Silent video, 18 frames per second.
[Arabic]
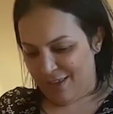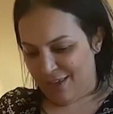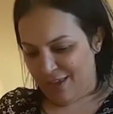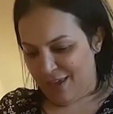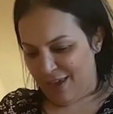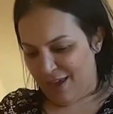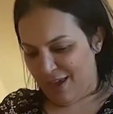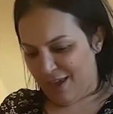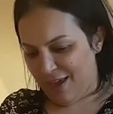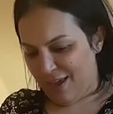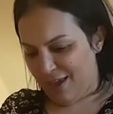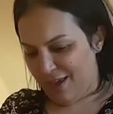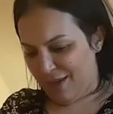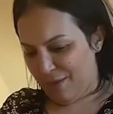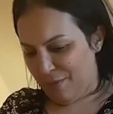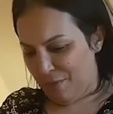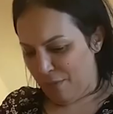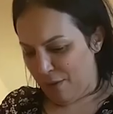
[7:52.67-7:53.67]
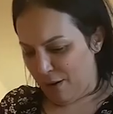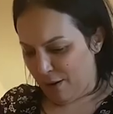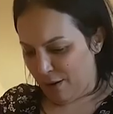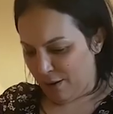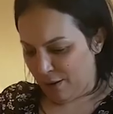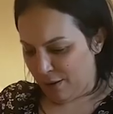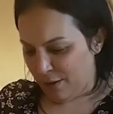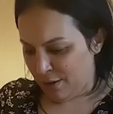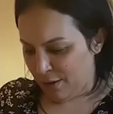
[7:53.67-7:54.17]
ياه يبا
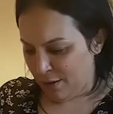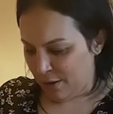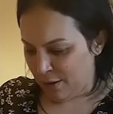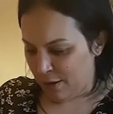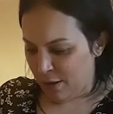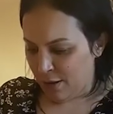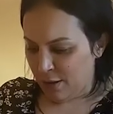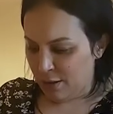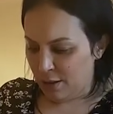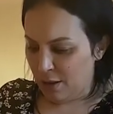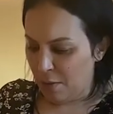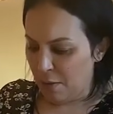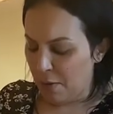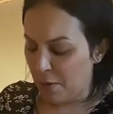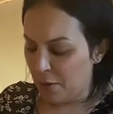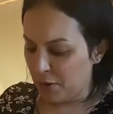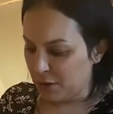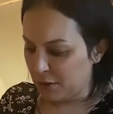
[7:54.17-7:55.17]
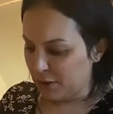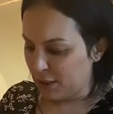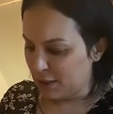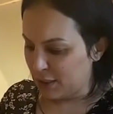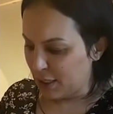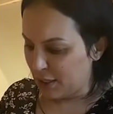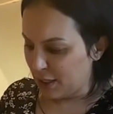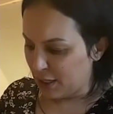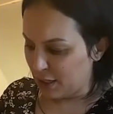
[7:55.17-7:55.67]
نورمالمون كون درت
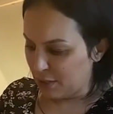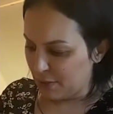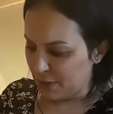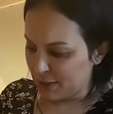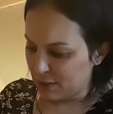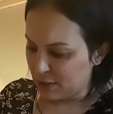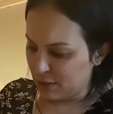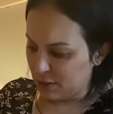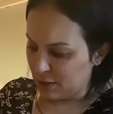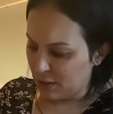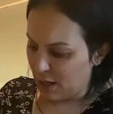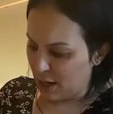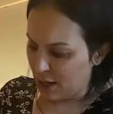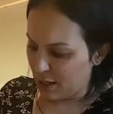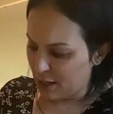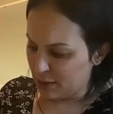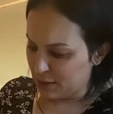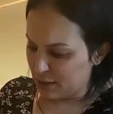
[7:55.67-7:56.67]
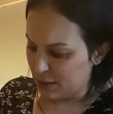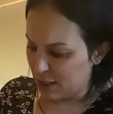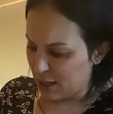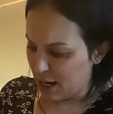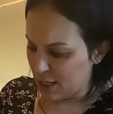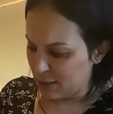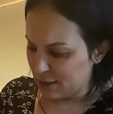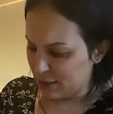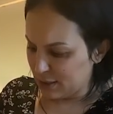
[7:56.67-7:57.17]
هذاك الماسك نهار
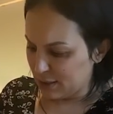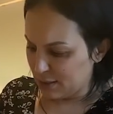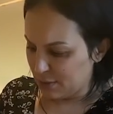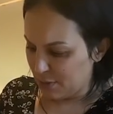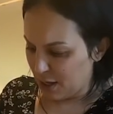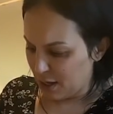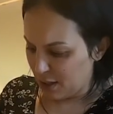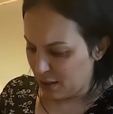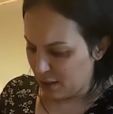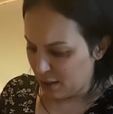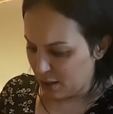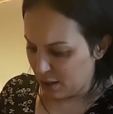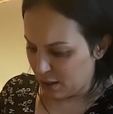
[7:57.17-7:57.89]
الغاسيزم هذاك